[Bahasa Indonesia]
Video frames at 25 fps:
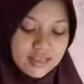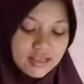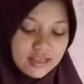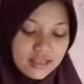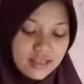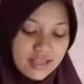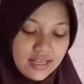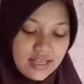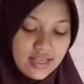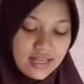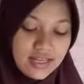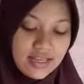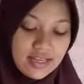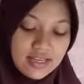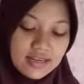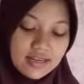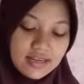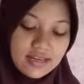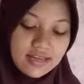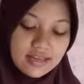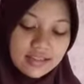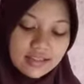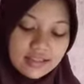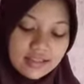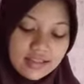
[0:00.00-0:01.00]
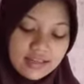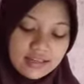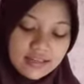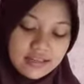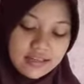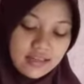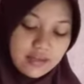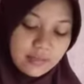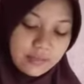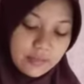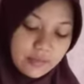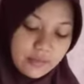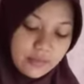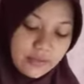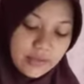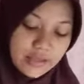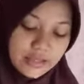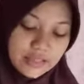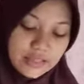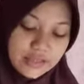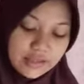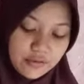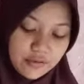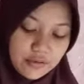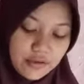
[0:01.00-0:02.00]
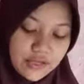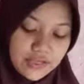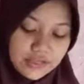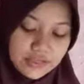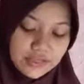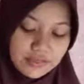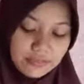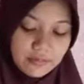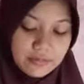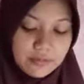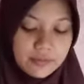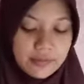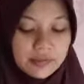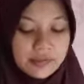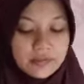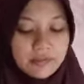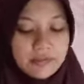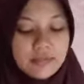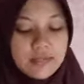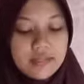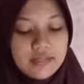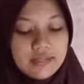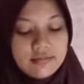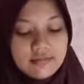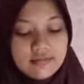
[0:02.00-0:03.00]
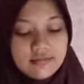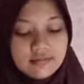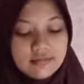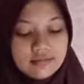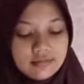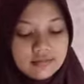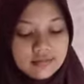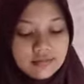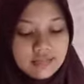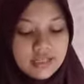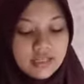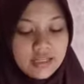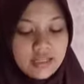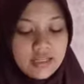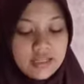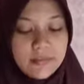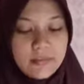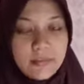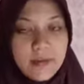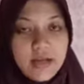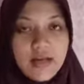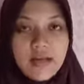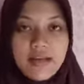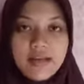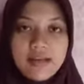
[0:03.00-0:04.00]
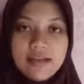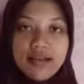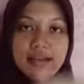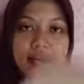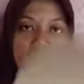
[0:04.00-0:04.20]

kita rekatkan dengan menggunakan isolatif teman-teman tinggal dipakai